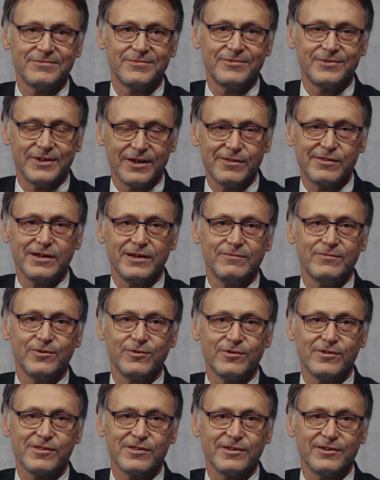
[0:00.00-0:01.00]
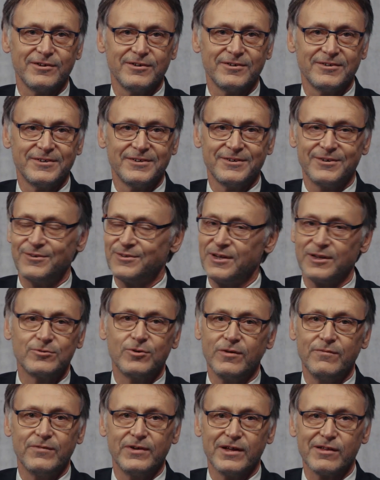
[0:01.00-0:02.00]
Und dann sehen wir uns hier und dann
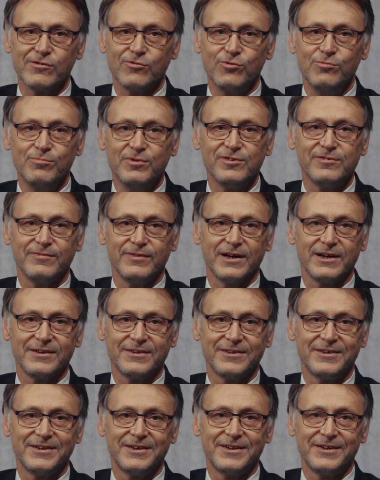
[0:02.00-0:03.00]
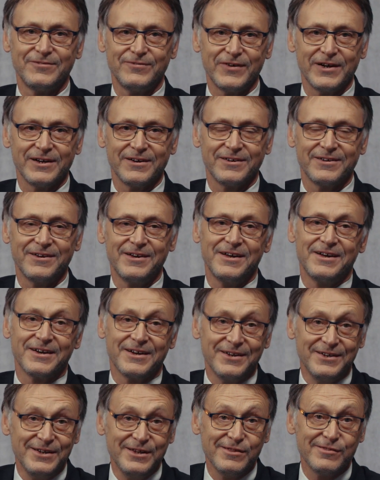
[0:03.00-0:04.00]
können wir das unbeschwert feiern.
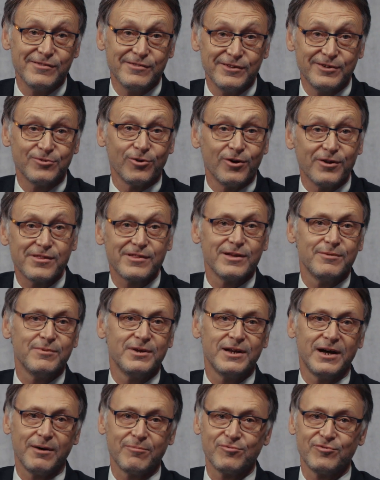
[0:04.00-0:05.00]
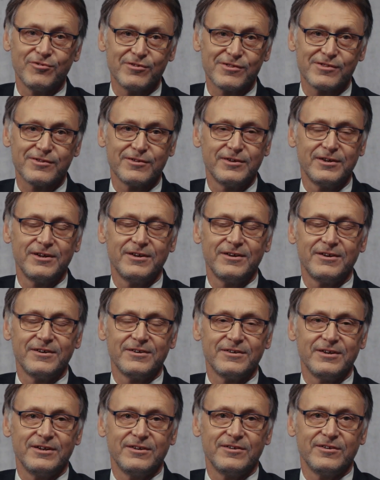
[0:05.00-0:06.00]
Genießen Sie trotzdem den Abschluss,
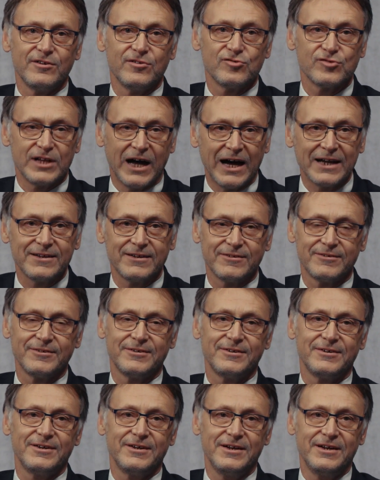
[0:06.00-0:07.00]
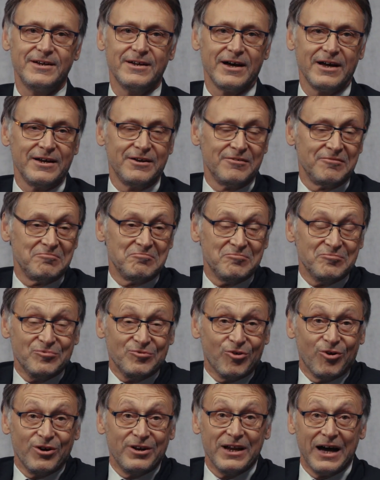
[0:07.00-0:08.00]
den Start in einen
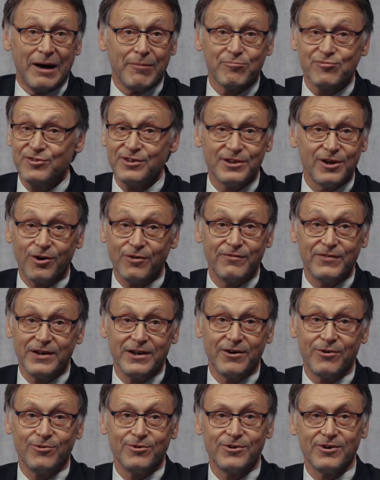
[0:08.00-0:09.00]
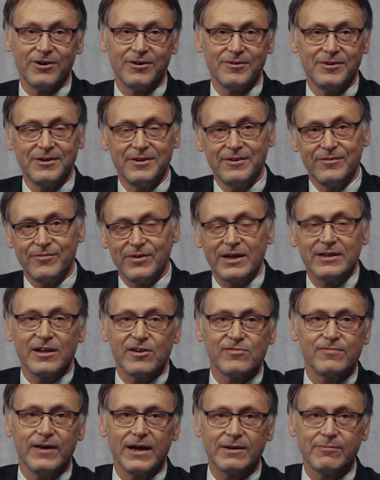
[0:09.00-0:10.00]
neuen Abschnitt, auch wenn er unter vielleicht
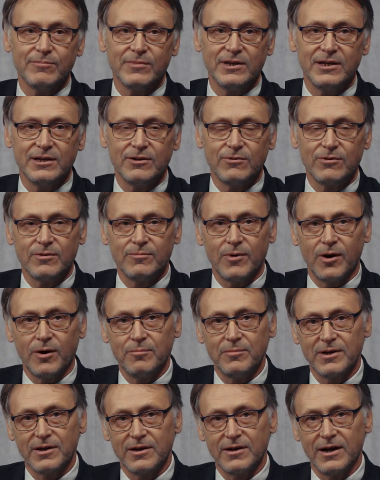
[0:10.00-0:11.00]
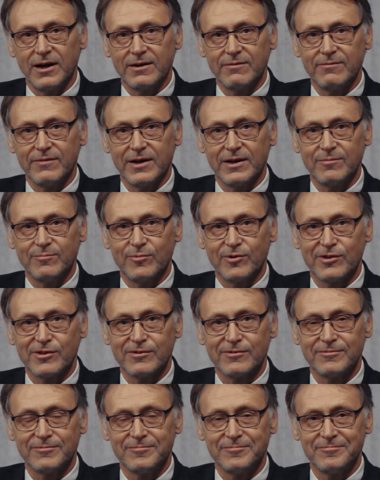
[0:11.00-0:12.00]
erschwerten Bedingungen im Augenblick gegangen werden muss.